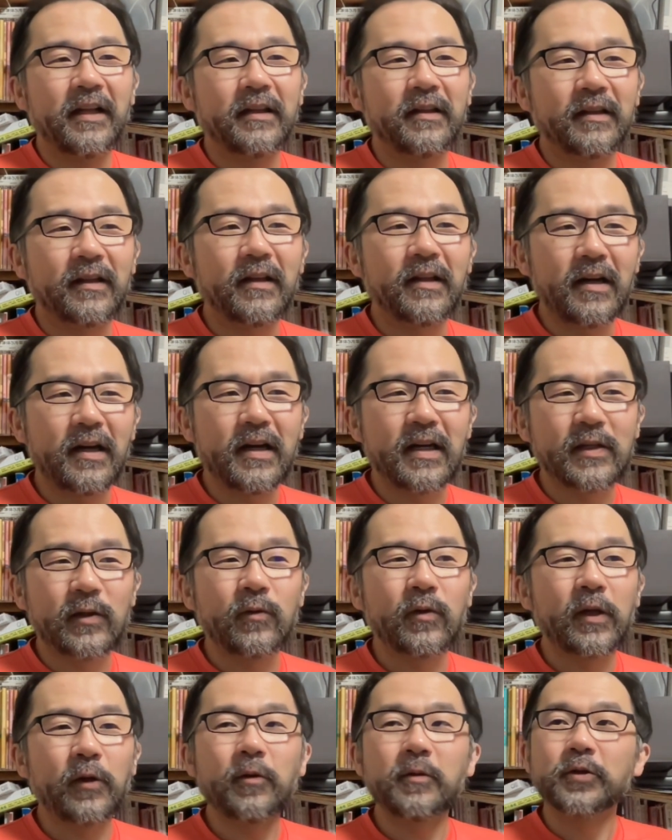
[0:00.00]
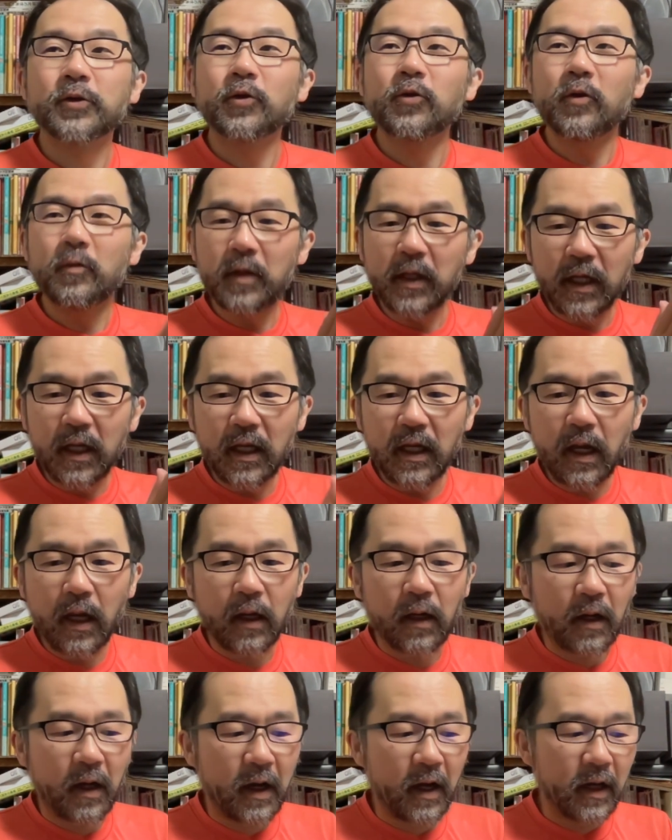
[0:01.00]
ただ、その例えば賞味期
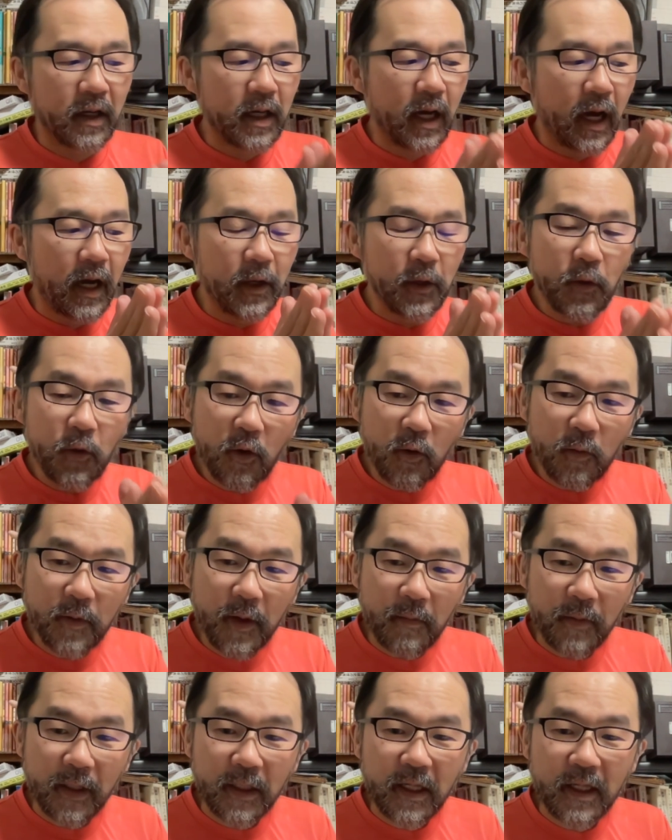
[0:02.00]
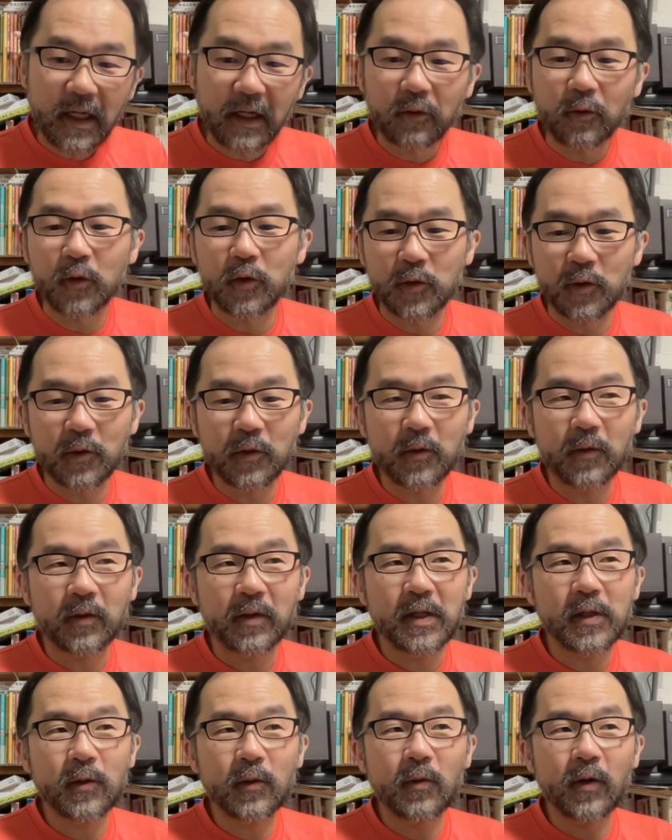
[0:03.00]
限が火曜日までだとする。で、
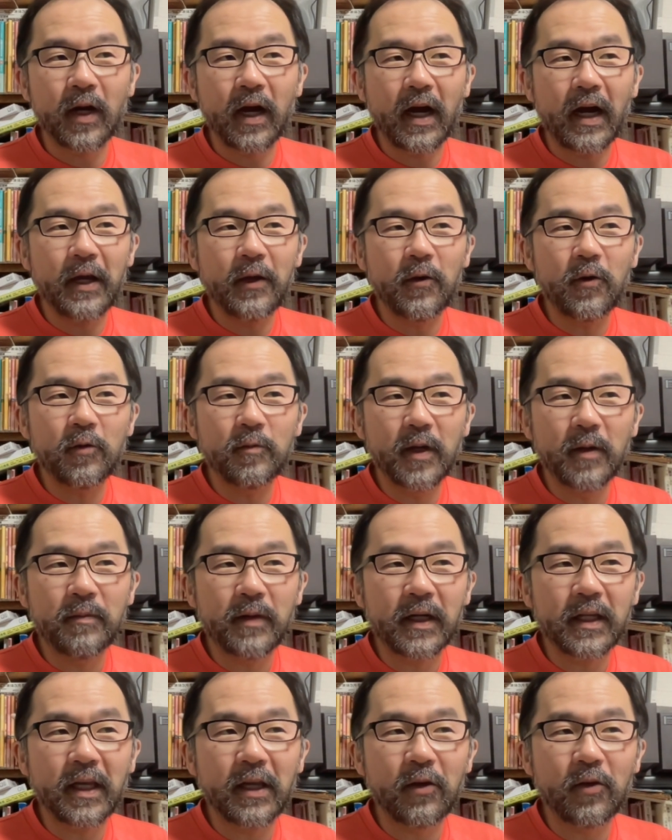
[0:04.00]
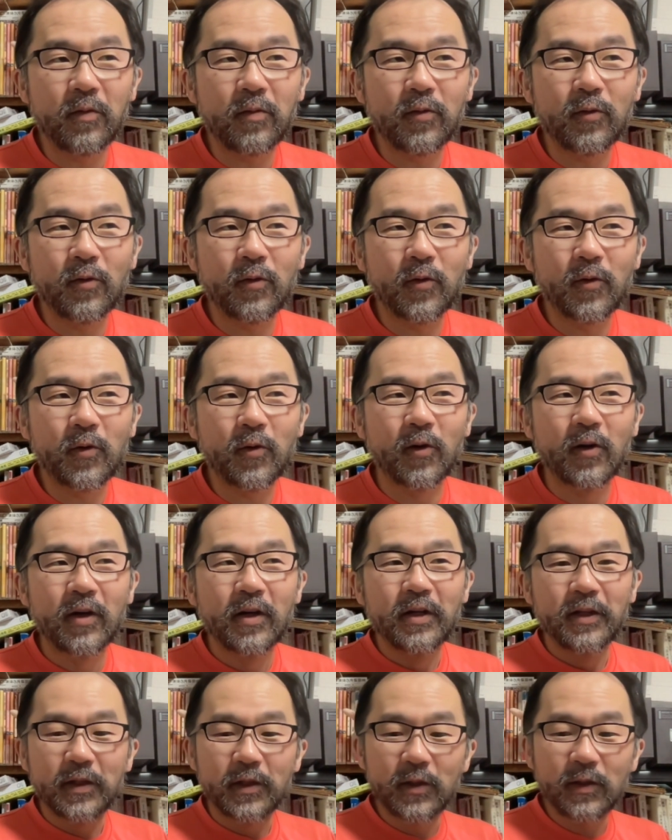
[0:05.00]
その火曜日までのものを
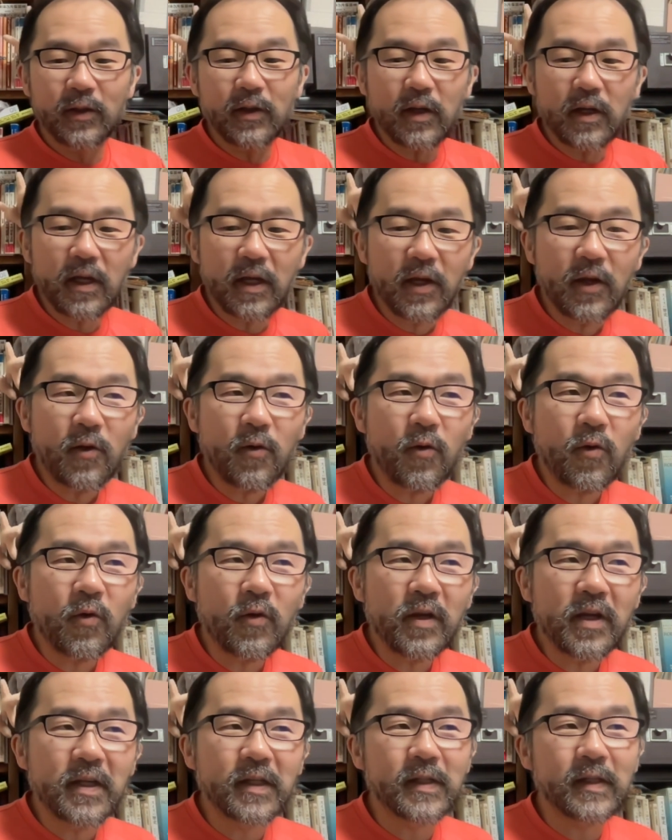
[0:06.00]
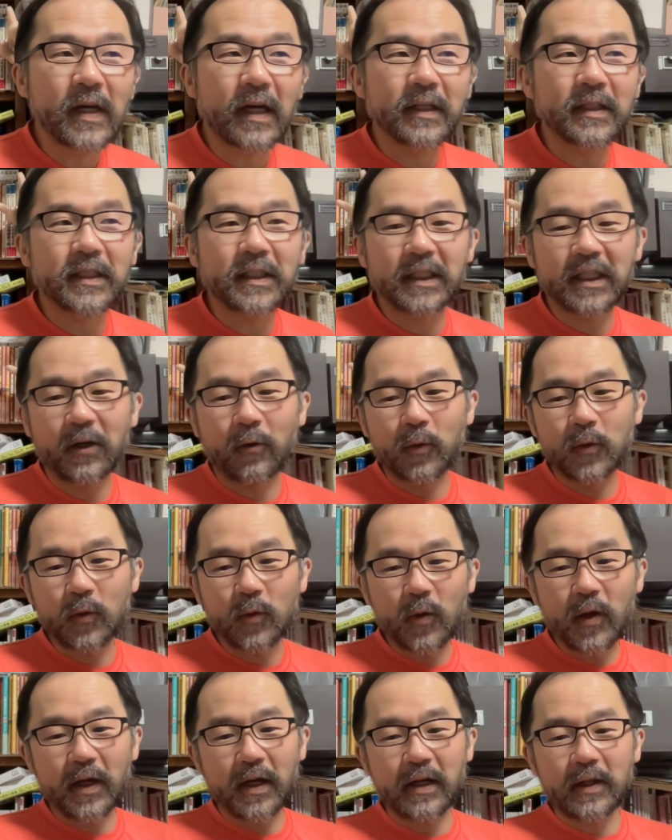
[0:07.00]
水曜に使っちゃ
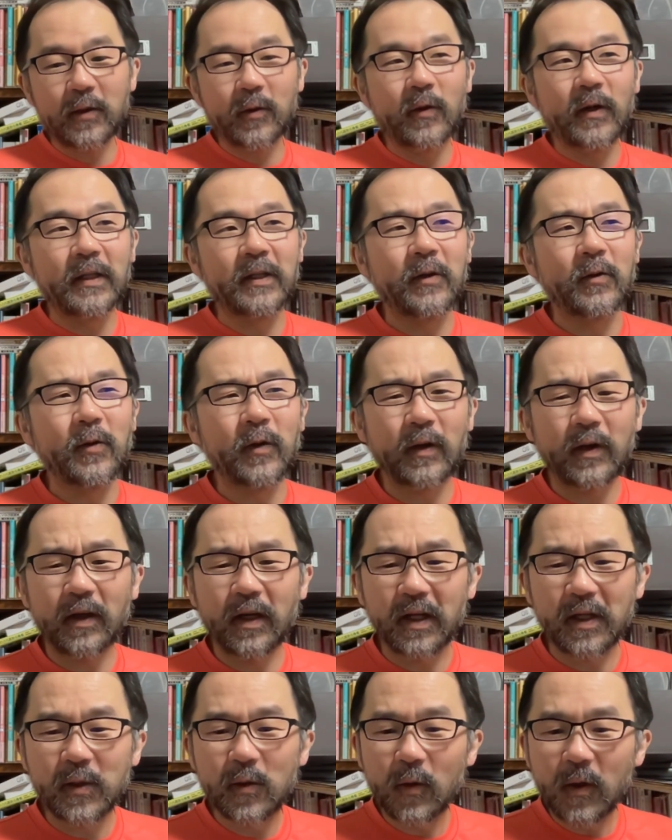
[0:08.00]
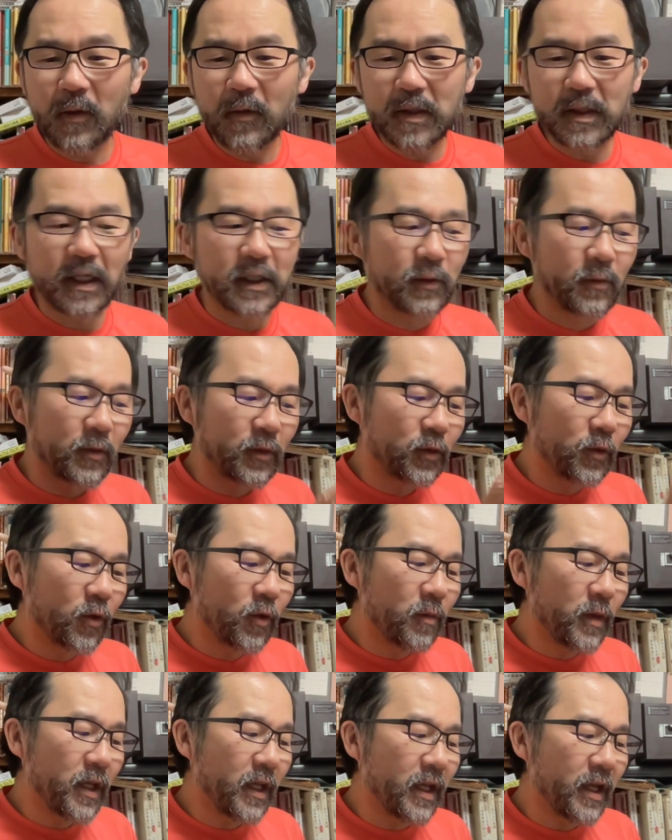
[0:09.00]
遅いかって言われたとき、それはさ、その賞
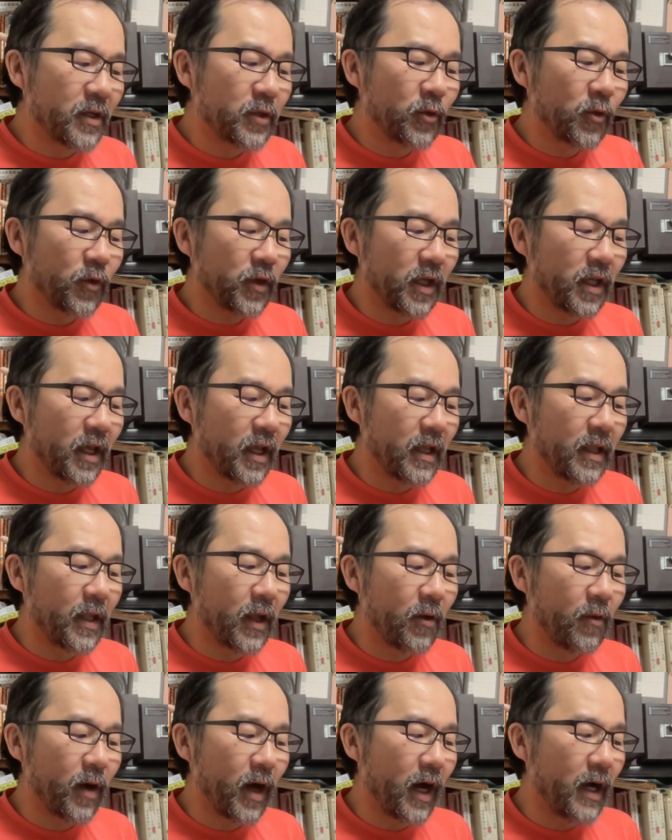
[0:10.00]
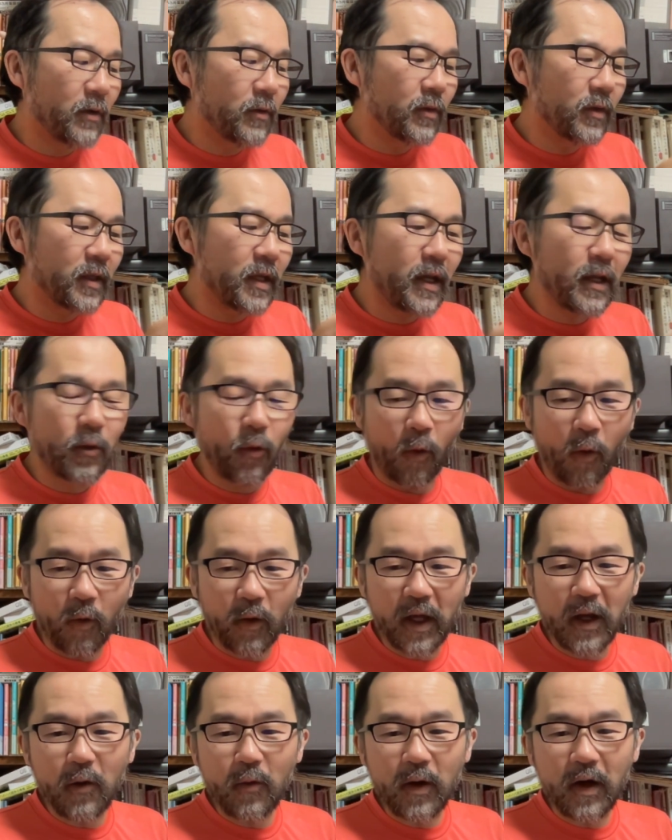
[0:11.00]
味期限、消費期限っていうのはある程度保
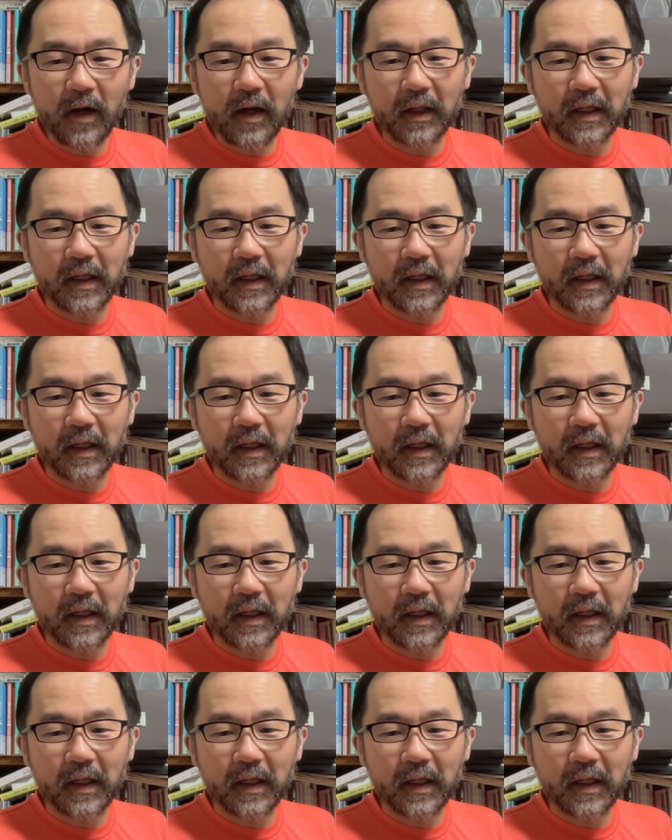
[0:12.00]
険をかけ